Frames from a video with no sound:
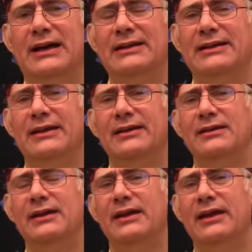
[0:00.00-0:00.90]
¿Vale?
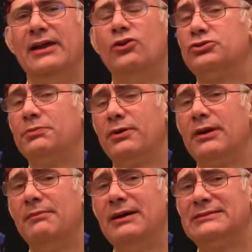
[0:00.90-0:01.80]
En otro
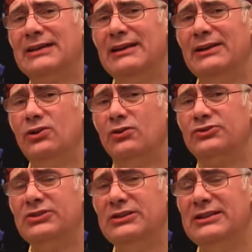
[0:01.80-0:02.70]
programa salen
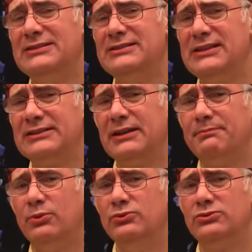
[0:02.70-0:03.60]
los 17
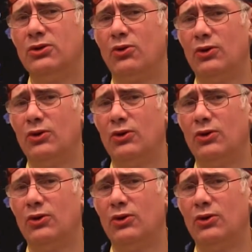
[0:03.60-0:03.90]
puntos